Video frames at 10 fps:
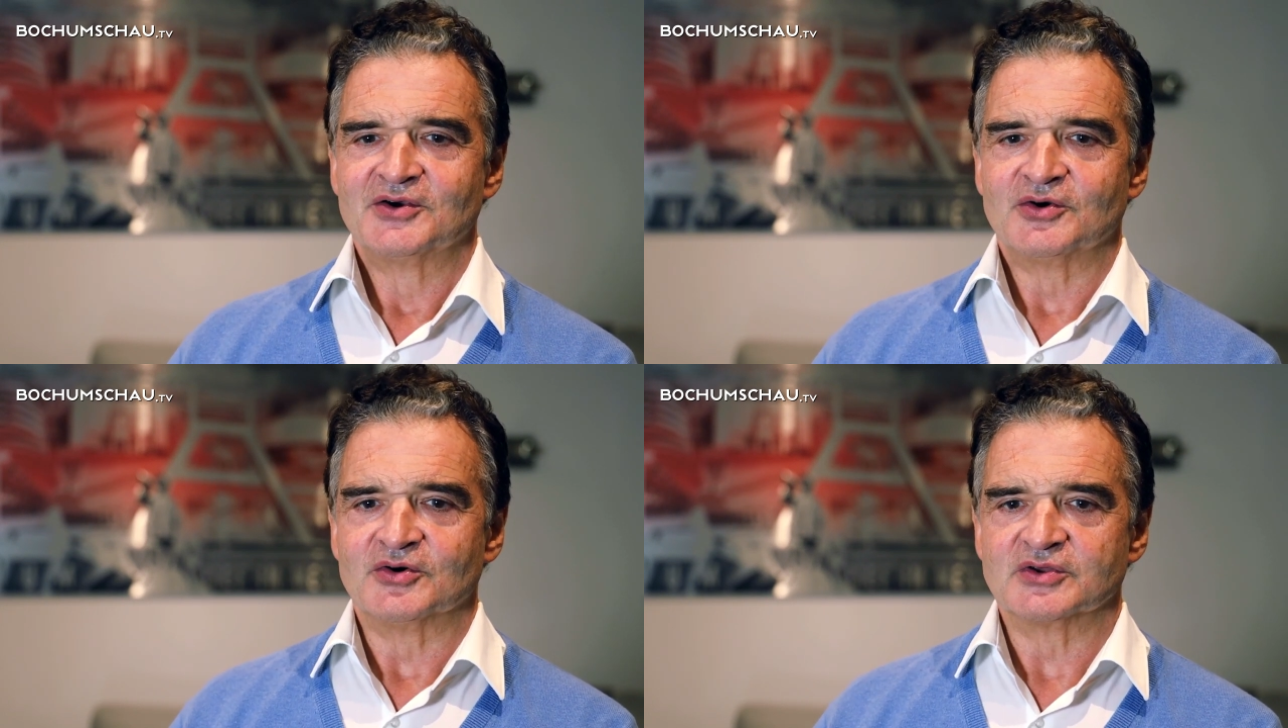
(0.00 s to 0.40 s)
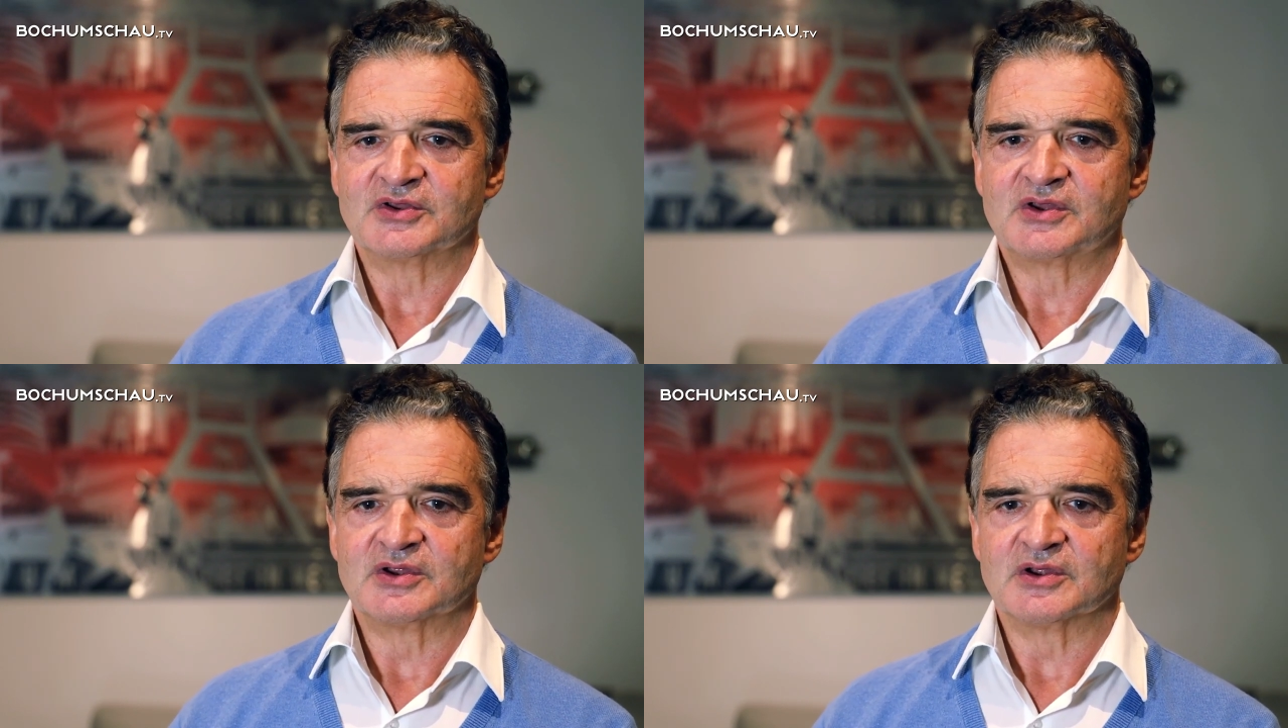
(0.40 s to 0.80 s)

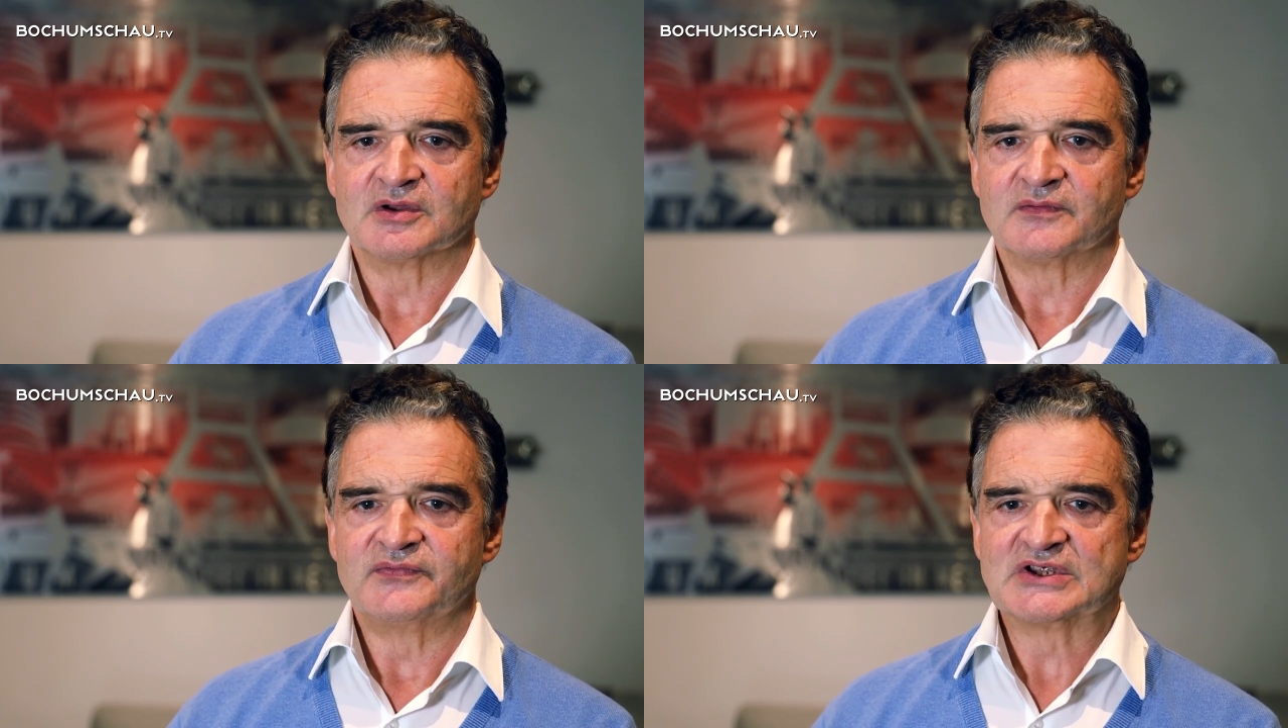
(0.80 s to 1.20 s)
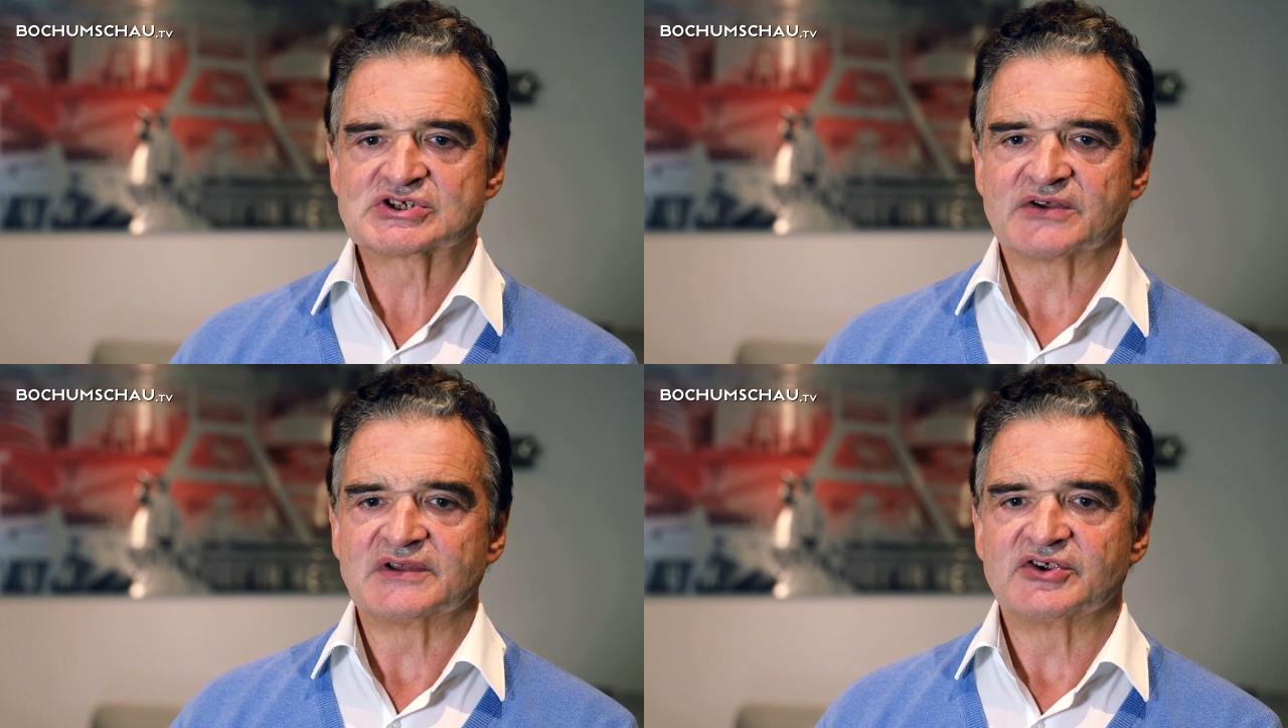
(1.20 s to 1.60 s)
Und äh,
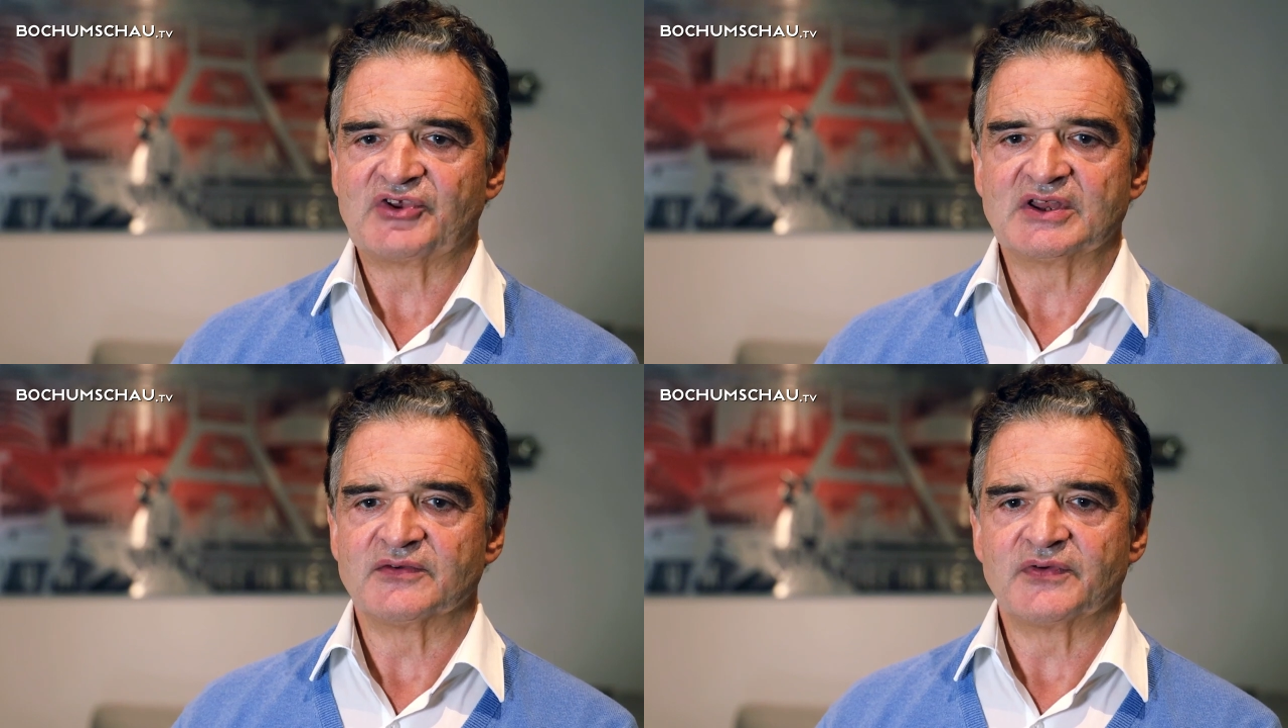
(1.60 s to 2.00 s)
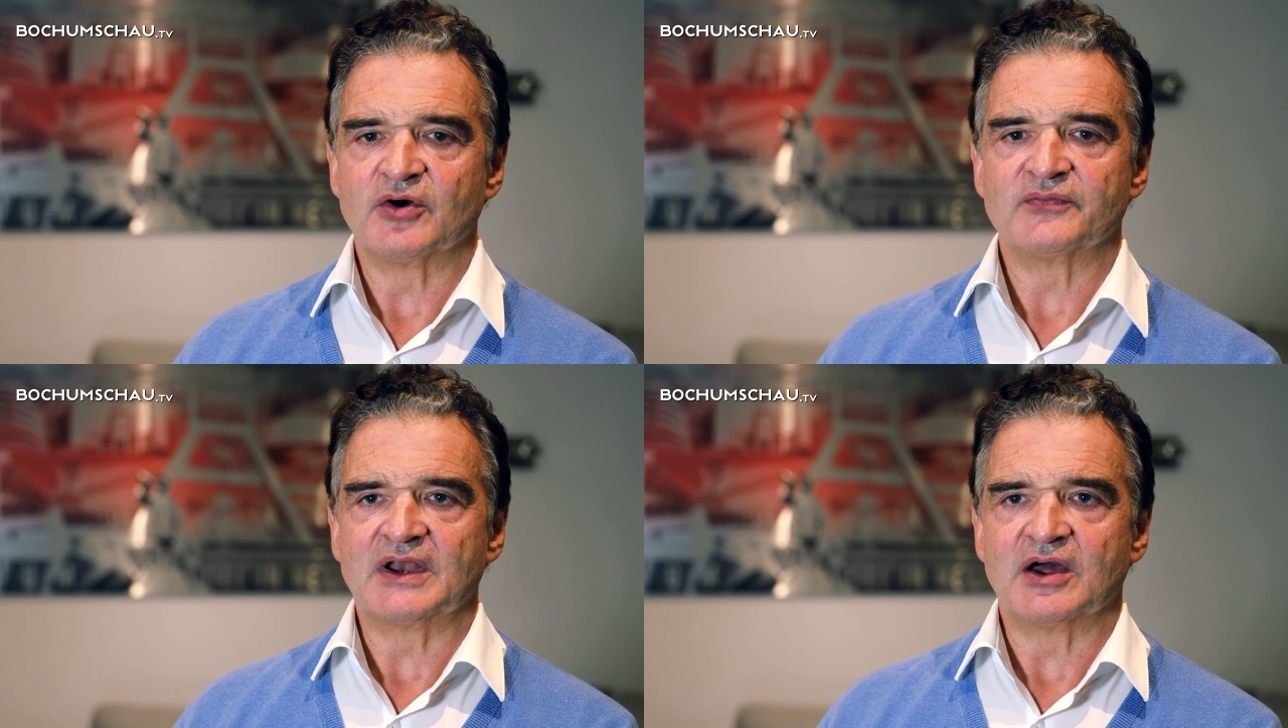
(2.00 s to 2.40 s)
wirtschaftlich steht der
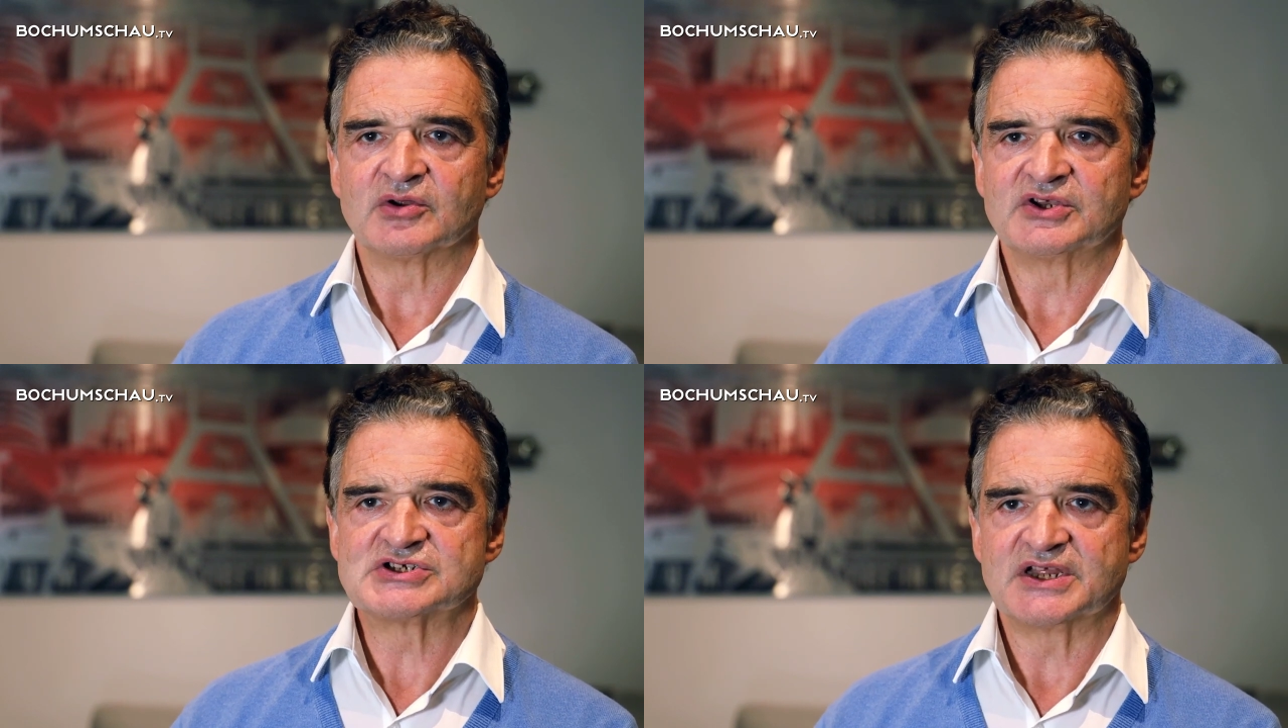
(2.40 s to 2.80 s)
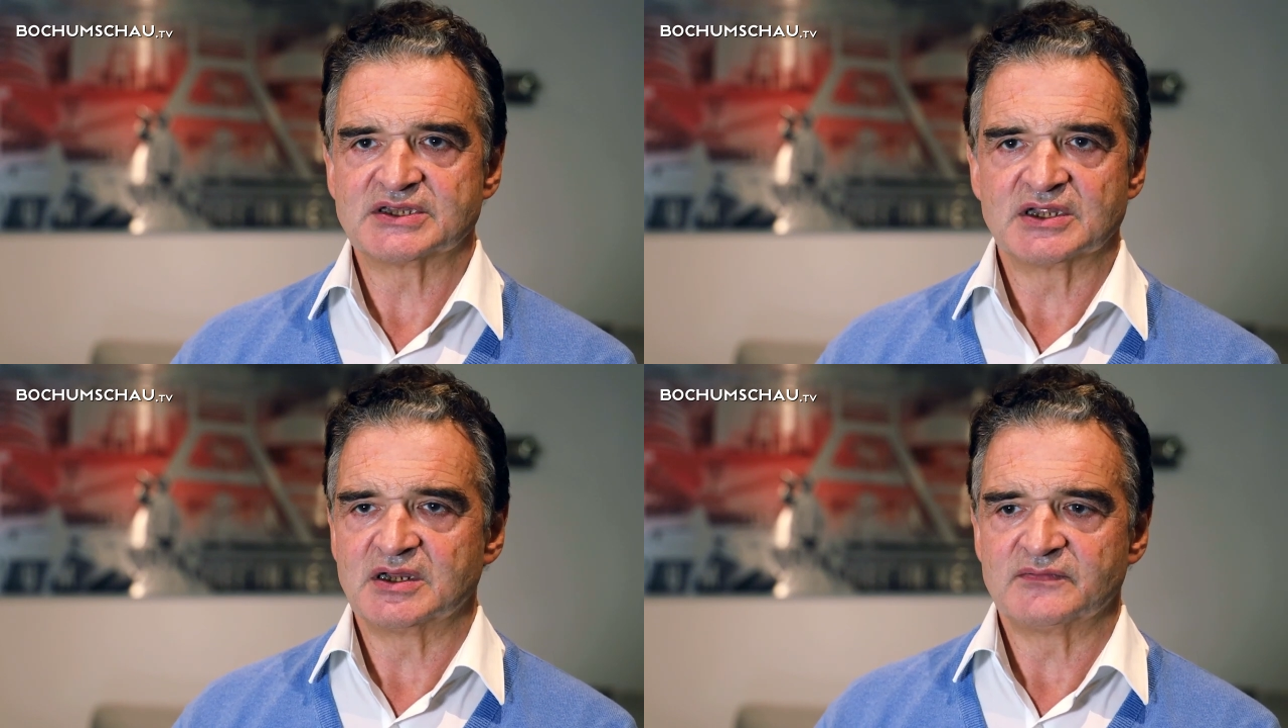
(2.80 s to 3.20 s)
VfL auch nicht
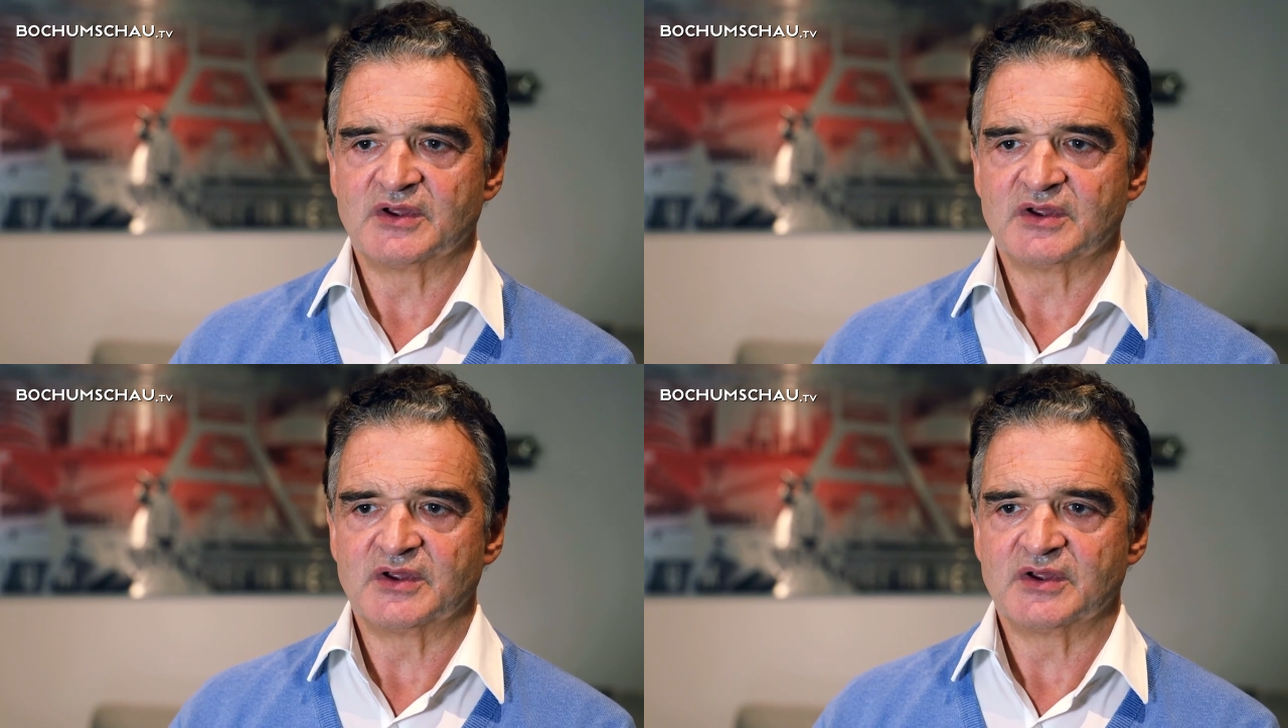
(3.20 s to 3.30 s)
schlecht da.